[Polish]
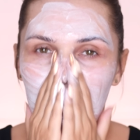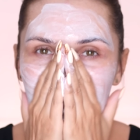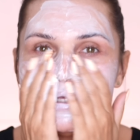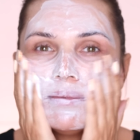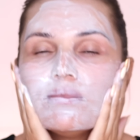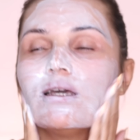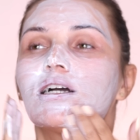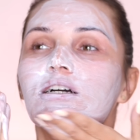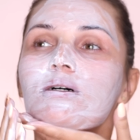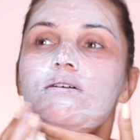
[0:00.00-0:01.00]
I
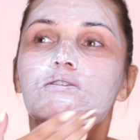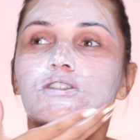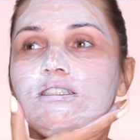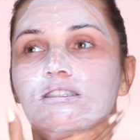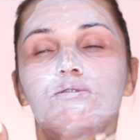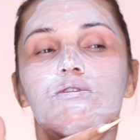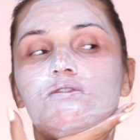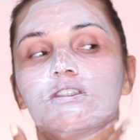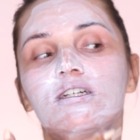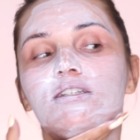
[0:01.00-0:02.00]
jak chyba wszyscy
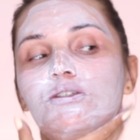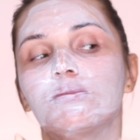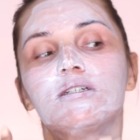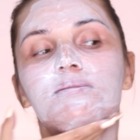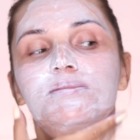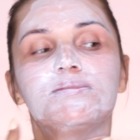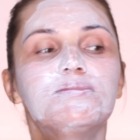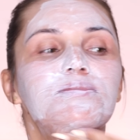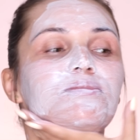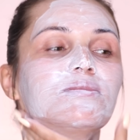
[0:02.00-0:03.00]
już widzieliśmy
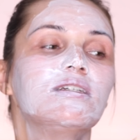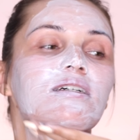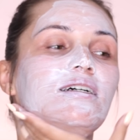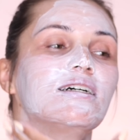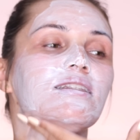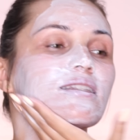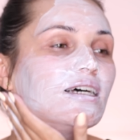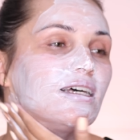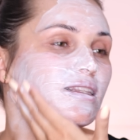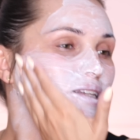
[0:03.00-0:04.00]

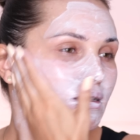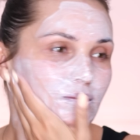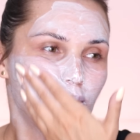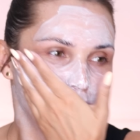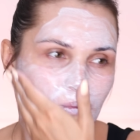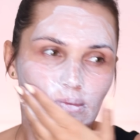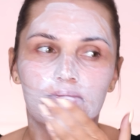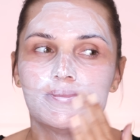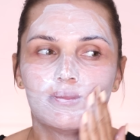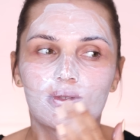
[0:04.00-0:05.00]
ten,
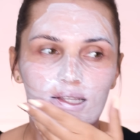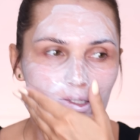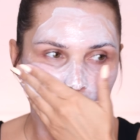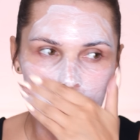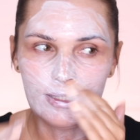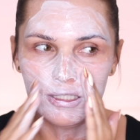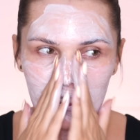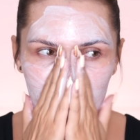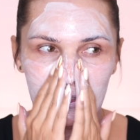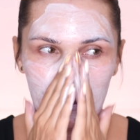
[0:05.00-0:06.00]
mm, te, to
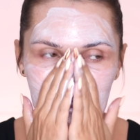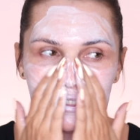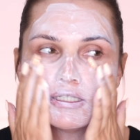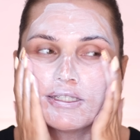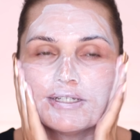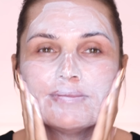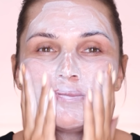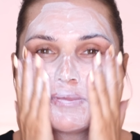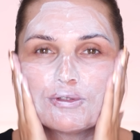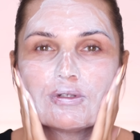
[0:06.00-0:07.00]
zdjęcie w internecie, nie?
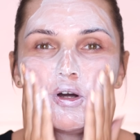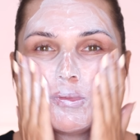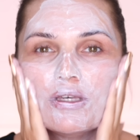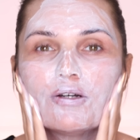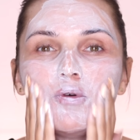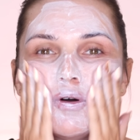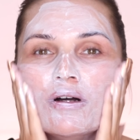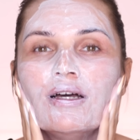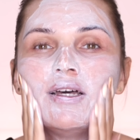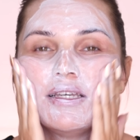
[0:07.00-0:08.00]
które
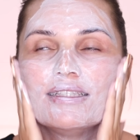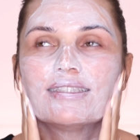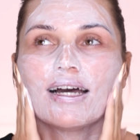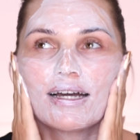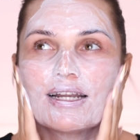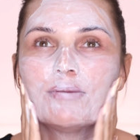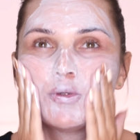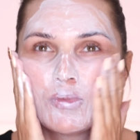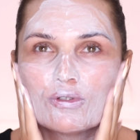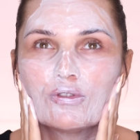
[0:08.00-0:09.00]
obiegło Instagram
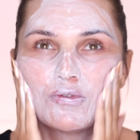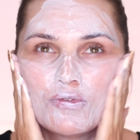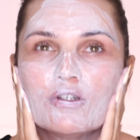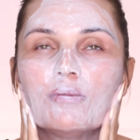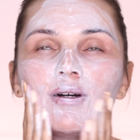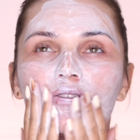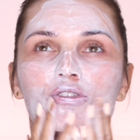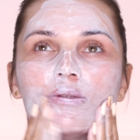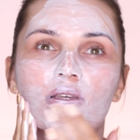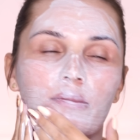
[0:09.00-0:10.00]
po prostu w
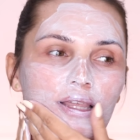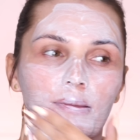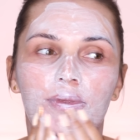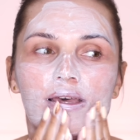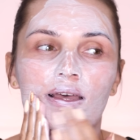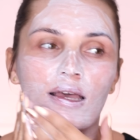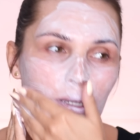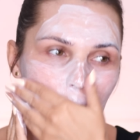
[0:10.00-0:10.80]
bardzo szybkim tempie.